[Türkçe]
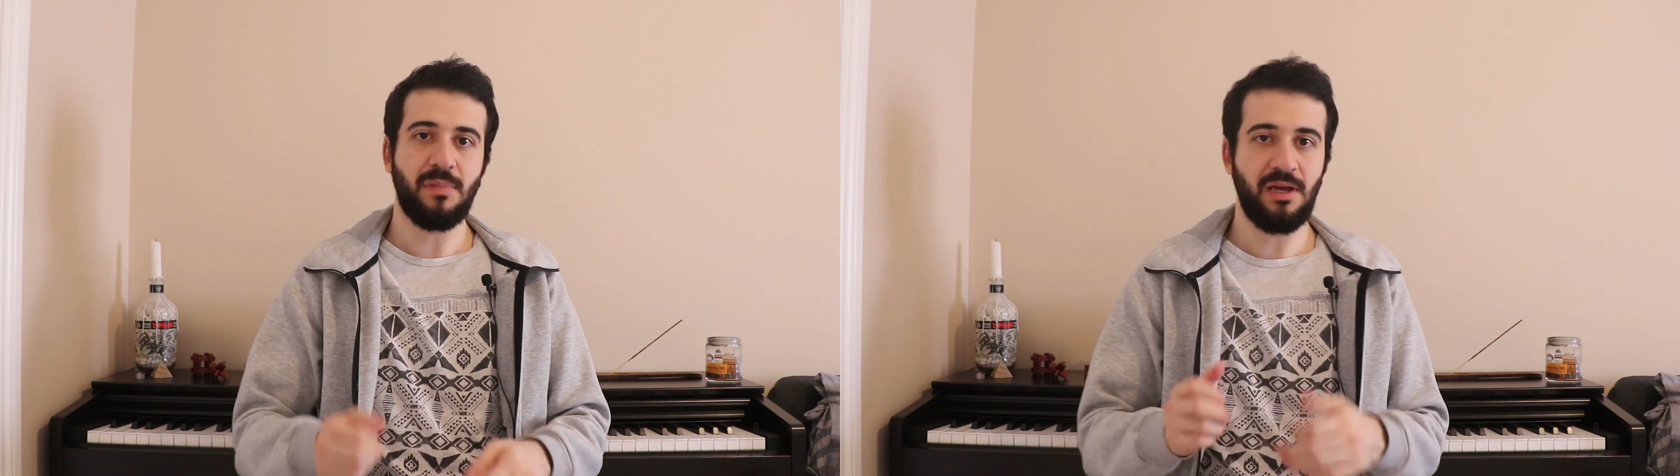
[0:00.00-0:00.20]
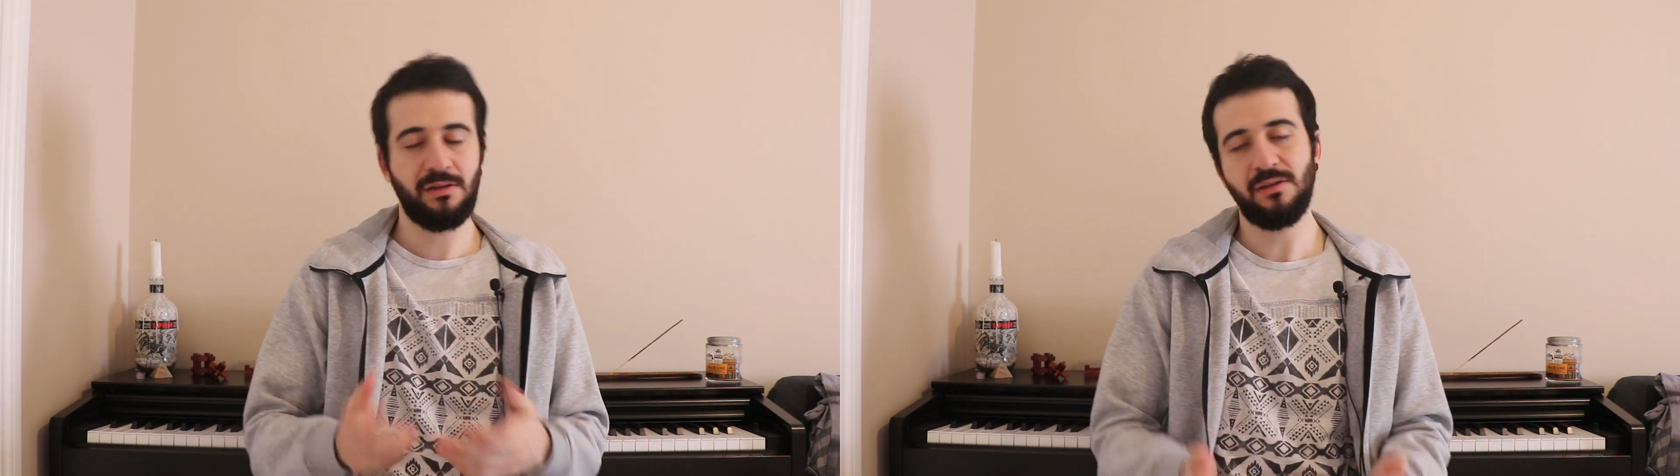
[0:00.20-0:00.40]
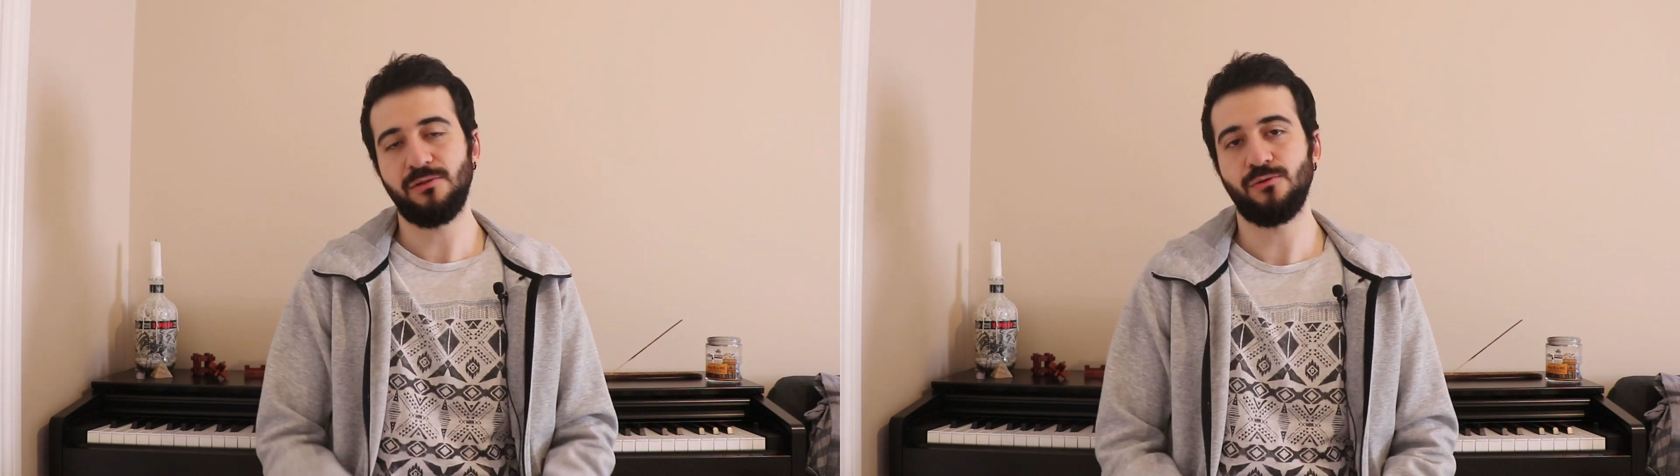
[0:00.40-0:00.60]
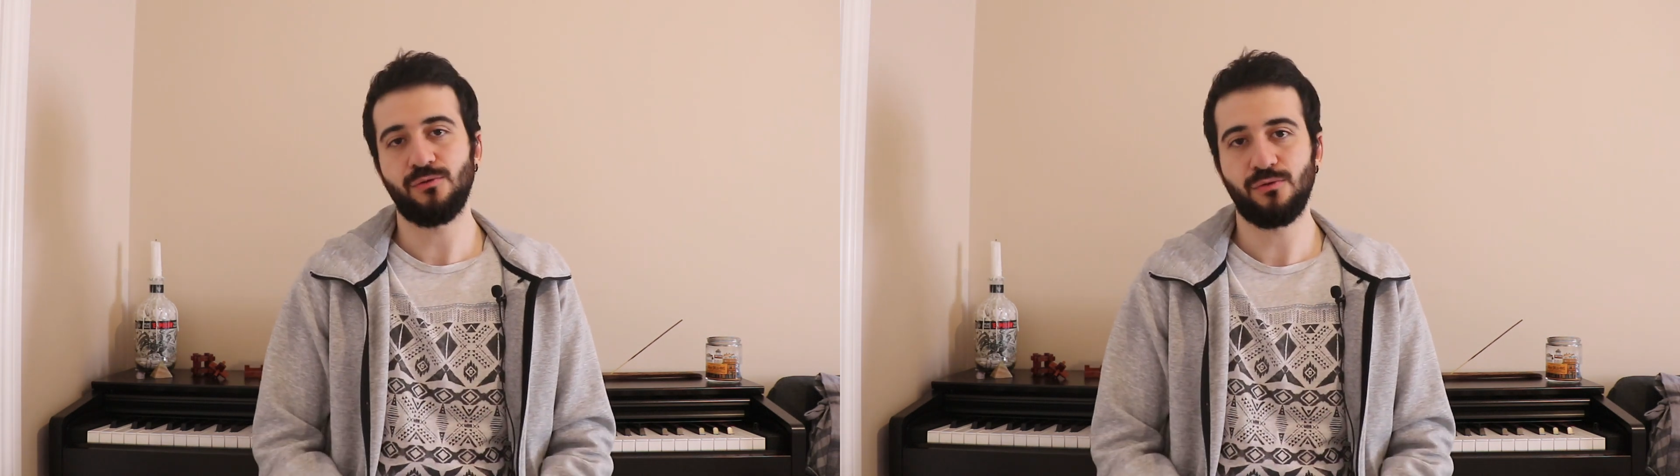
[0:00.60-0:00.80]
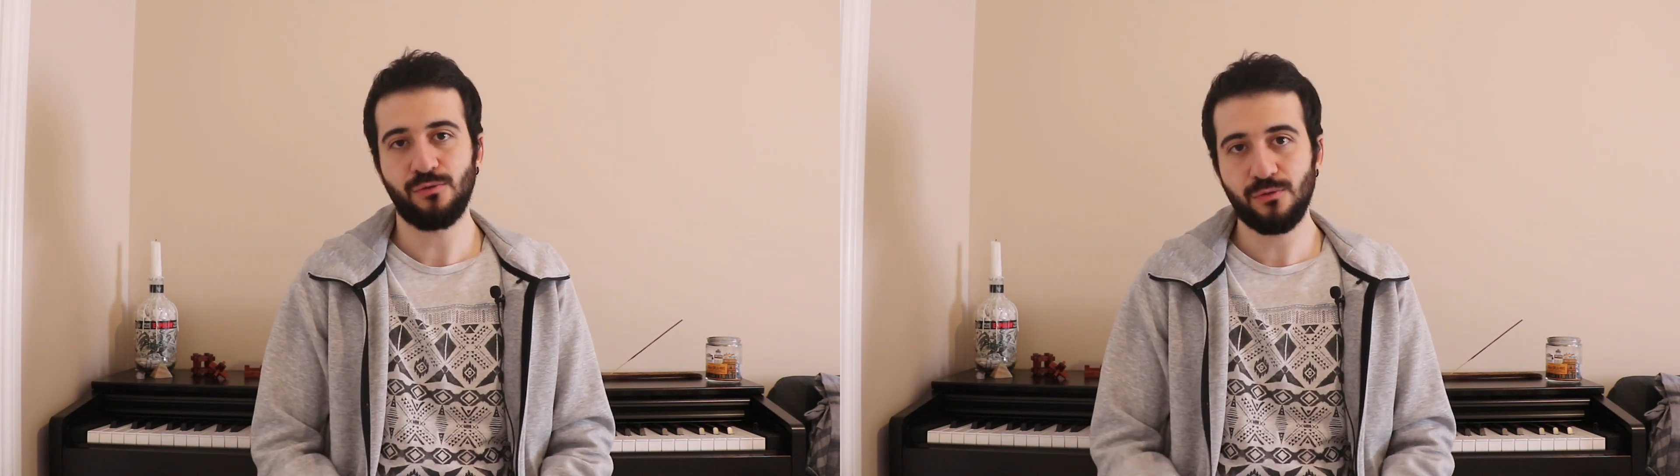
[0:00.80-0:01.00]
et
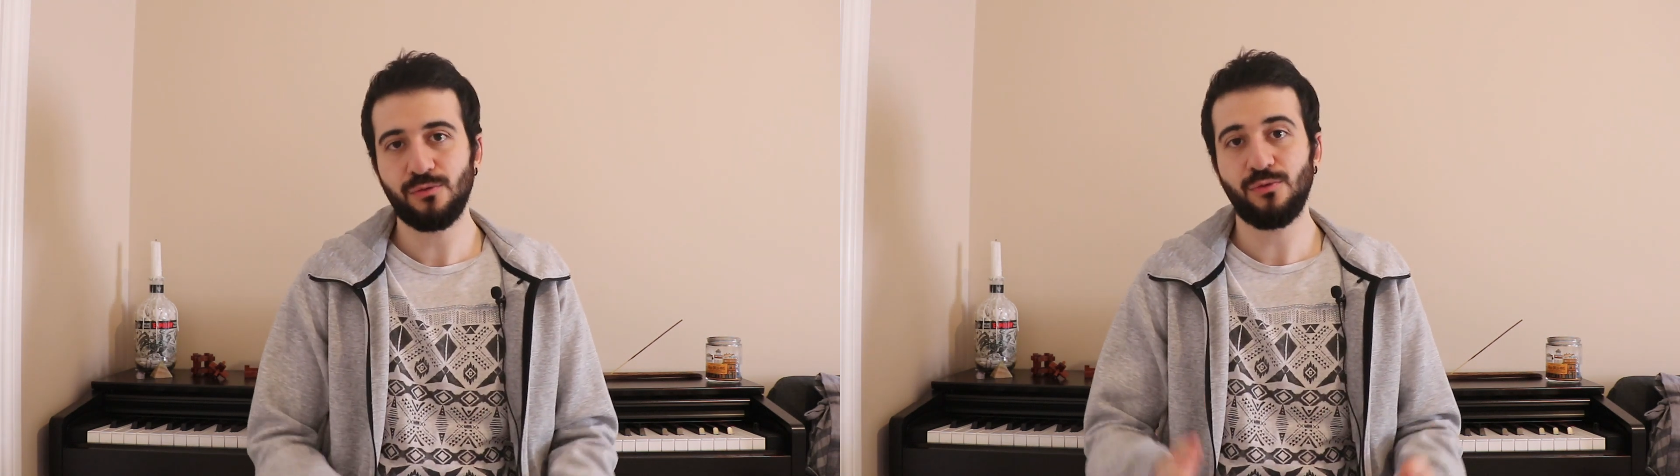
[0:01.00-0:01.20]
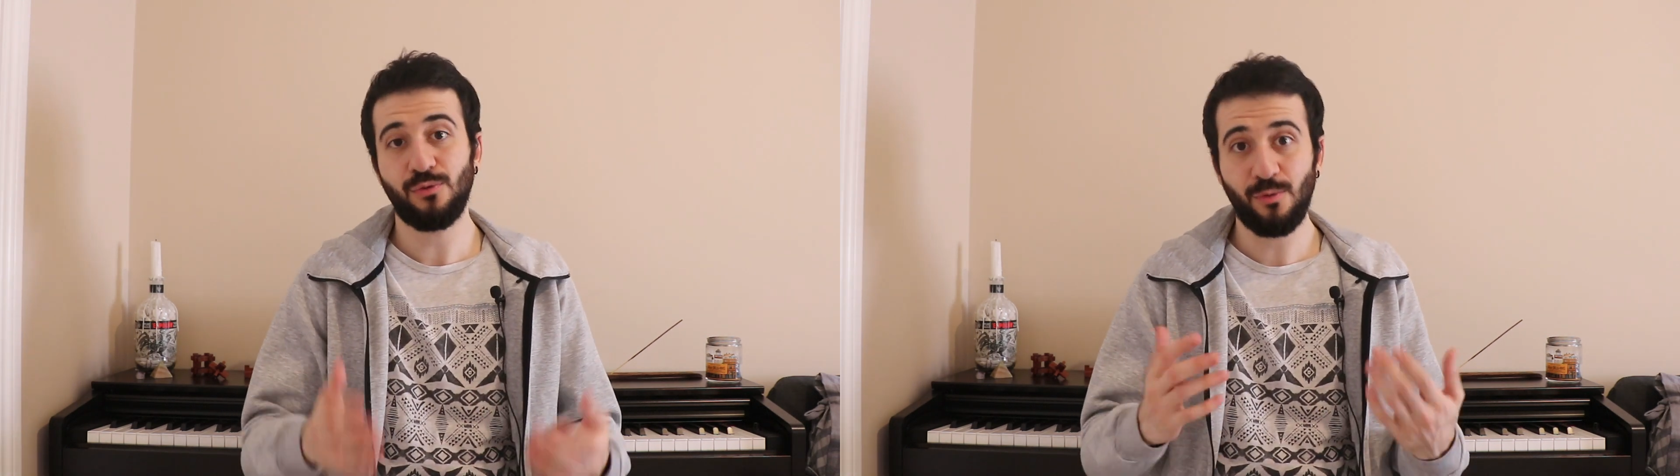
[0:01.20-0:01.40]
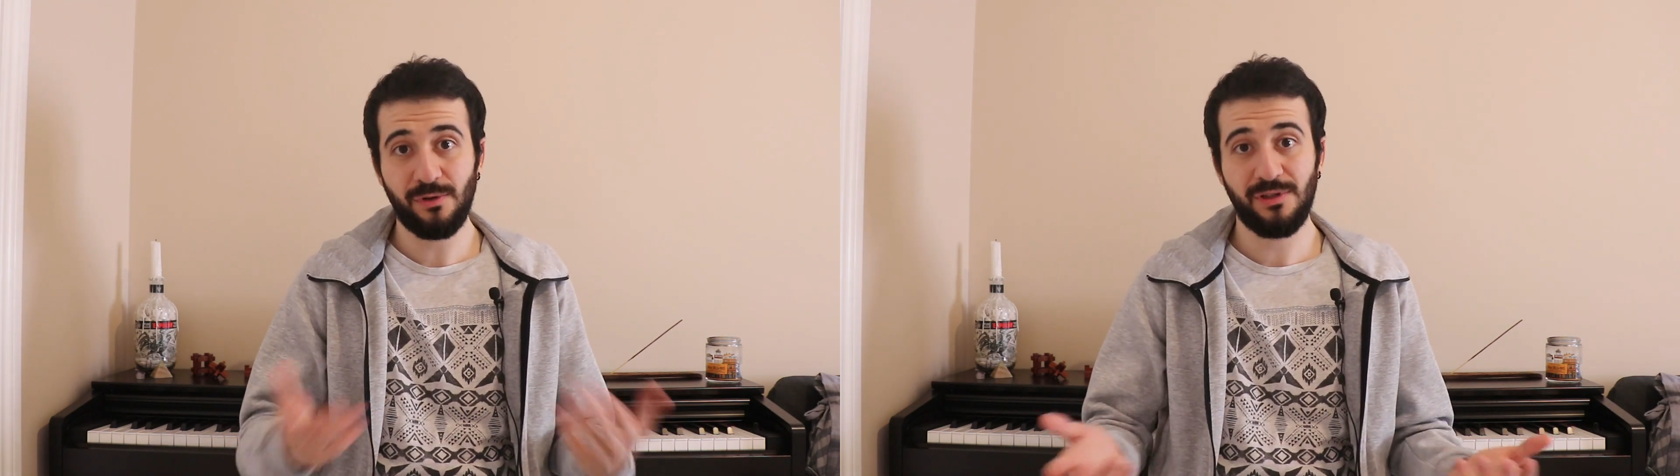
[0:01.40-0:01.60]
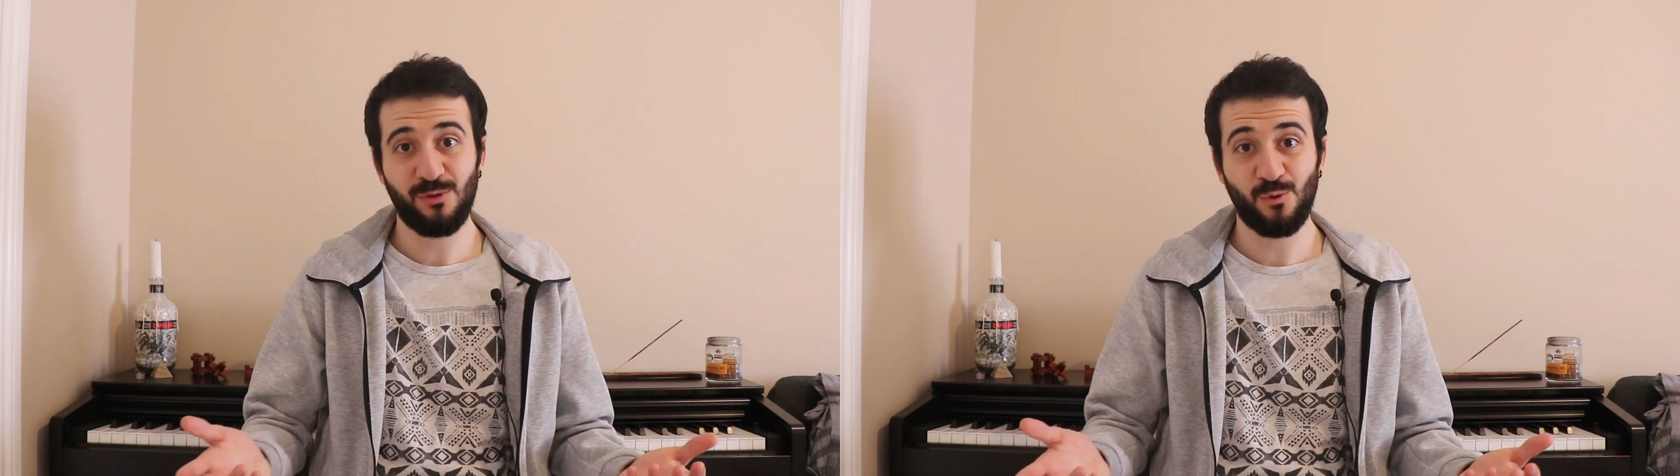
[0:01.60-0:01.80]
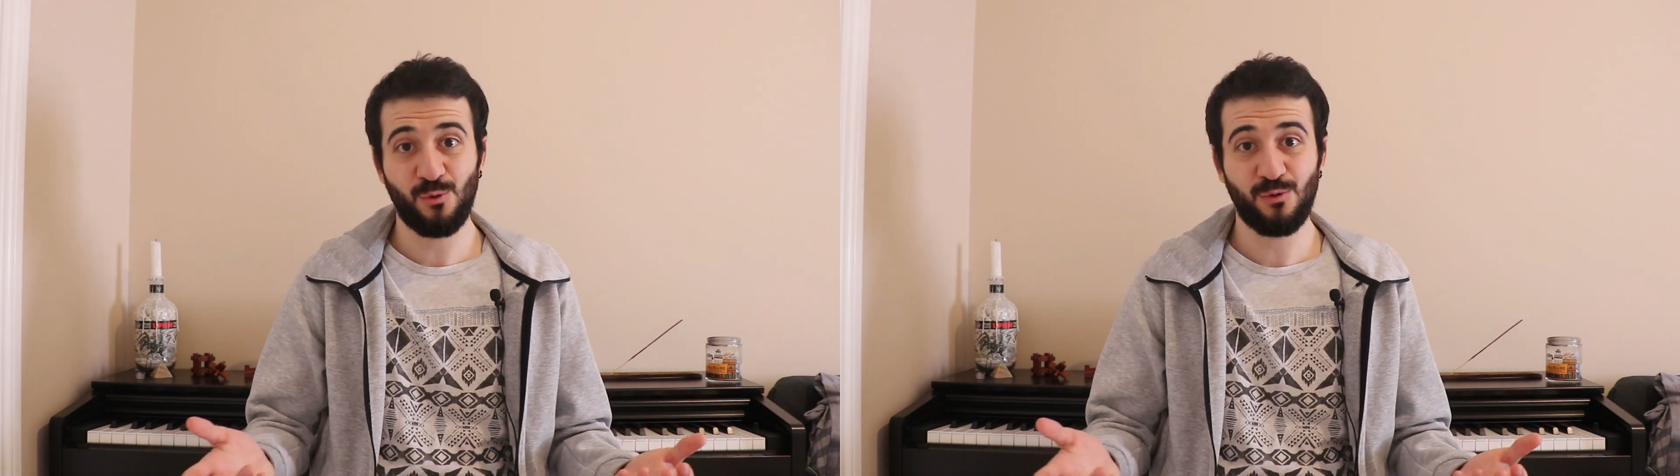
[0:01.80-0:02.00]
kesiyorsunuz,
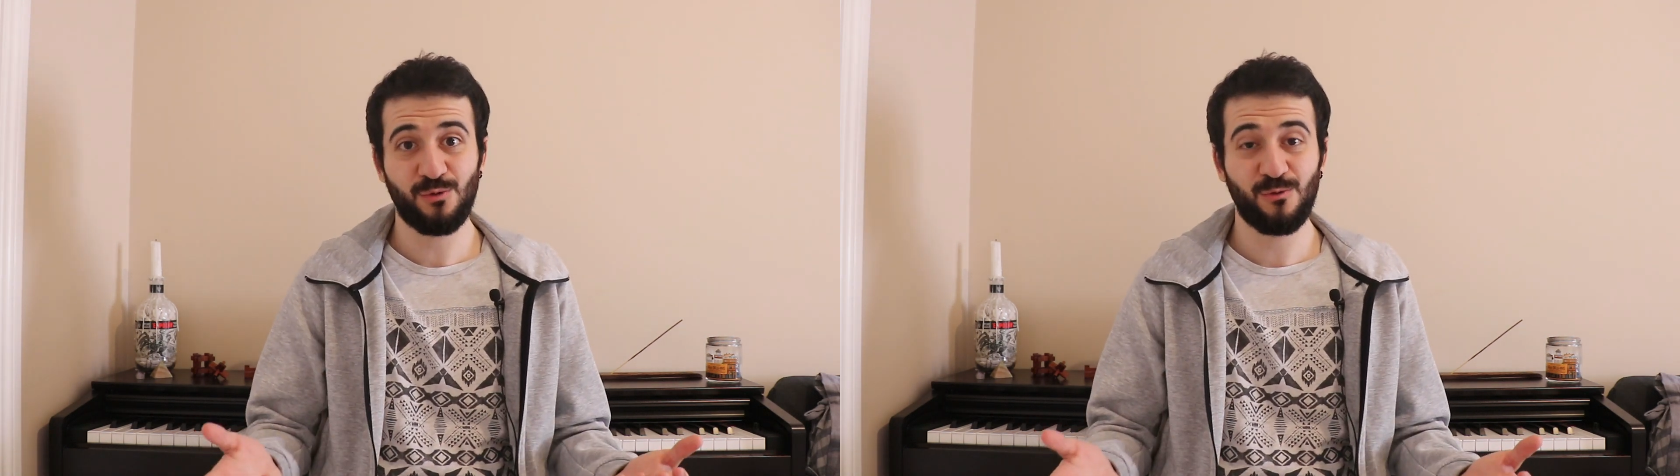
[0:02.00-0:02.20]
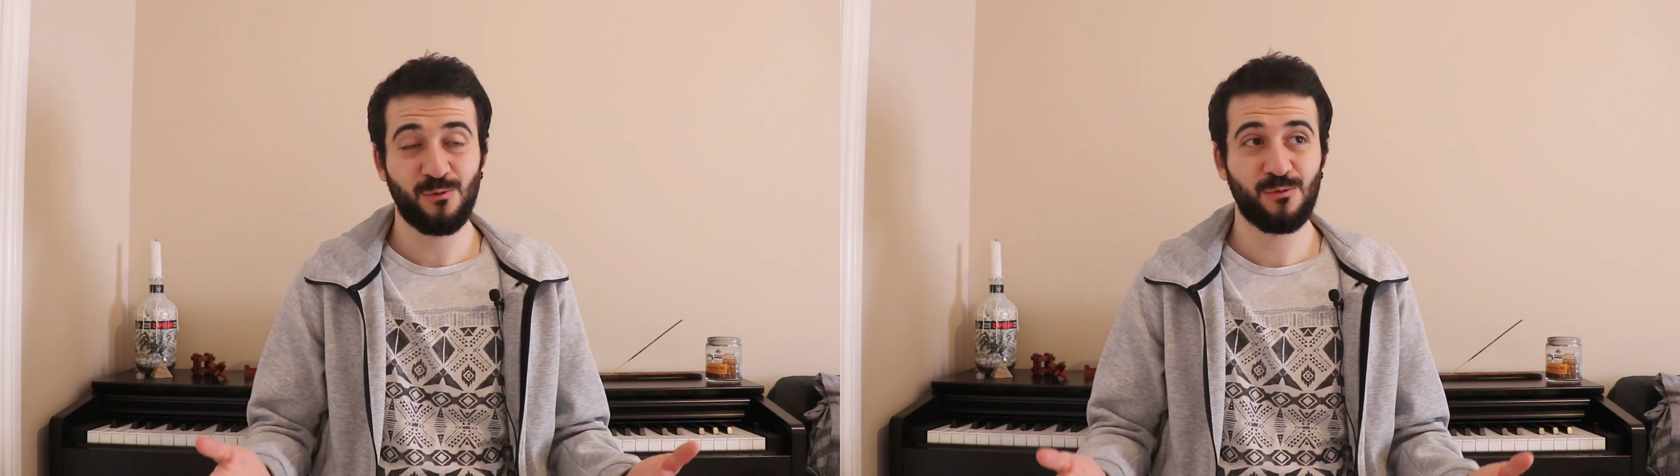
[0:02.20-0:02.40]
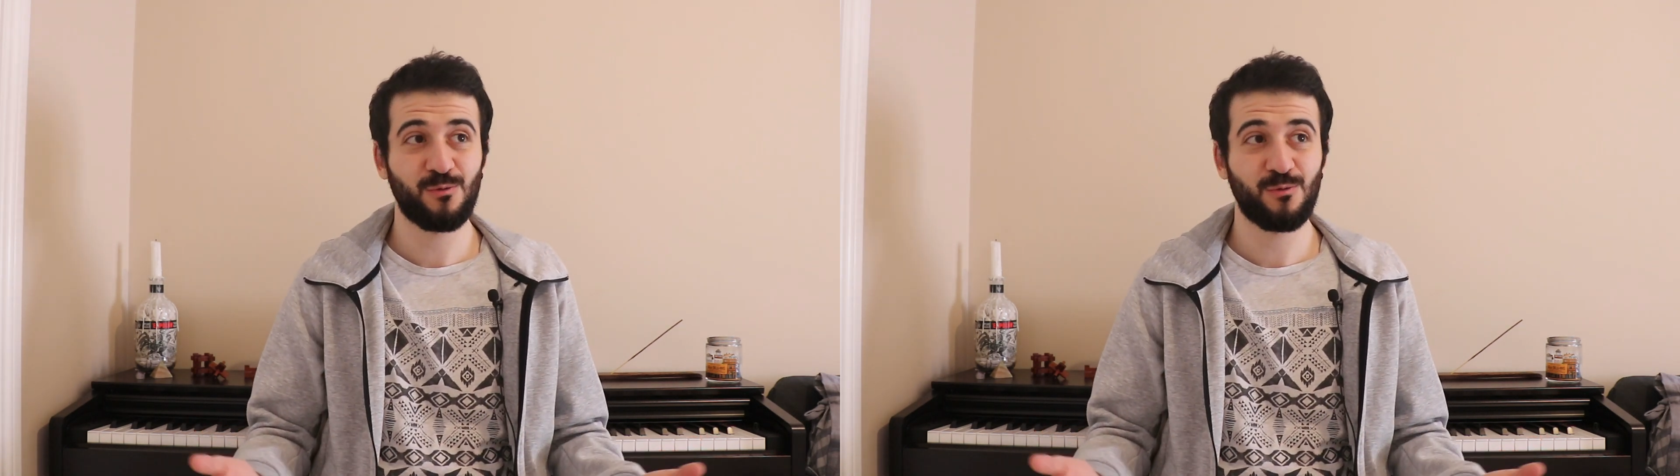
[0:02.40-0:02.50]
domates doğruyorsunuz,